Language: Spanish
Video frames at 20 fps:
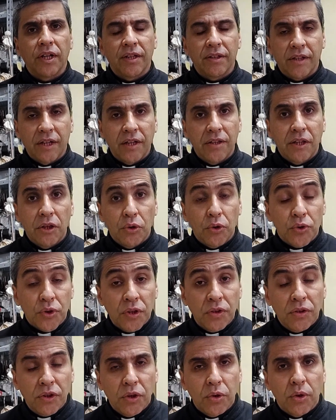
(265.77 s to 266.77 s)
estético,
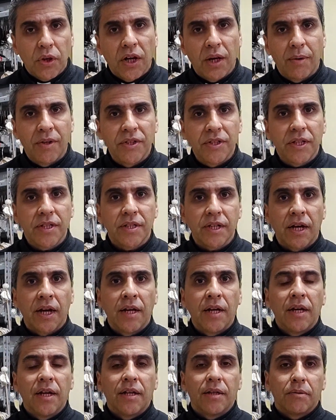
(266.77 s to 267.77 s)
sentido de la belleza,
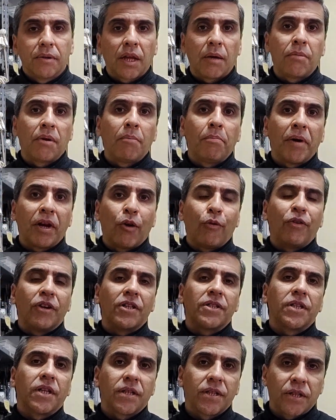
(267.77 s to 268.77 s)
también para
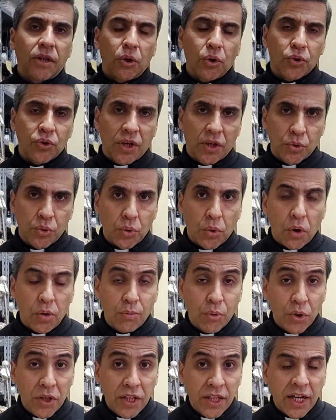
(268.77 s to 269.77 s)
ofrecérselos a sus
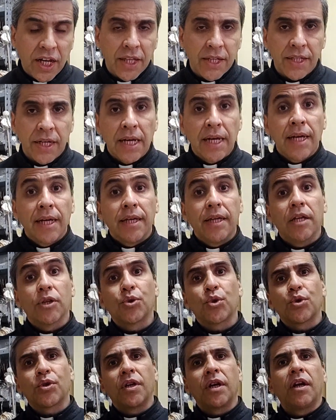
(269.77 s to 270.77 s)
comunidades. Y
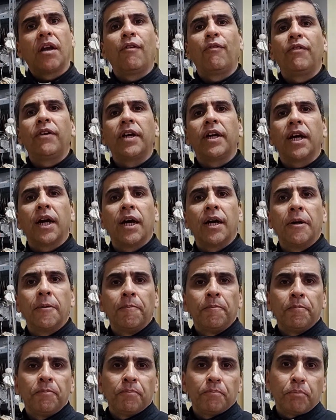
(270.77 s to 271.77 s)
eso significa
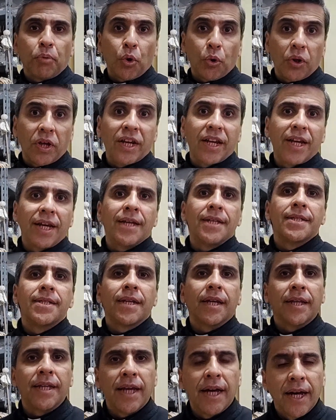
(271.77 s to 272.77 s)
poder
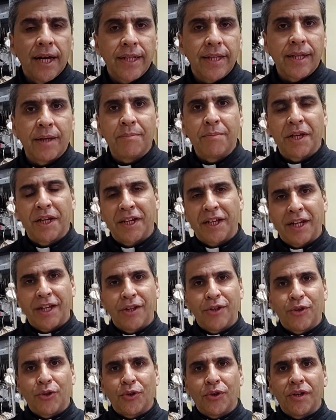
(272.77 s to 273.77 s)
enseñar también
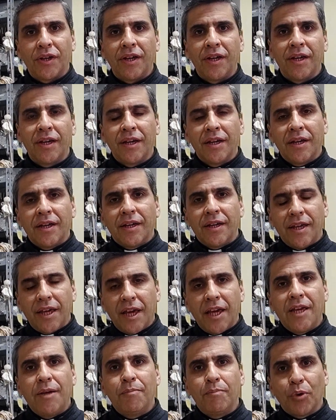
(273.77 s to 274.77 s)
esto y,
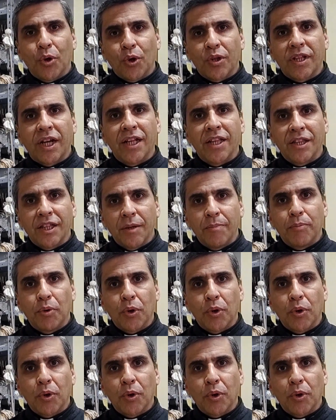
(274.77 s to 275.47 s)
y es importante